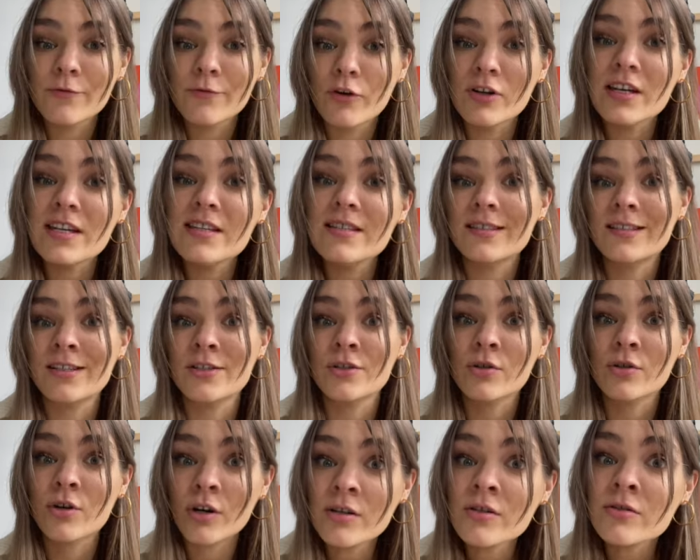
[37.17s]
von Lisa der
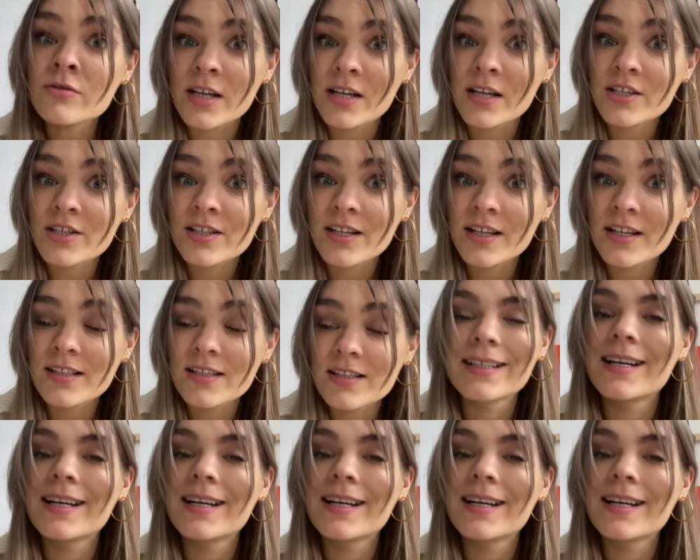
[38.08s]
Giocondo darstellt.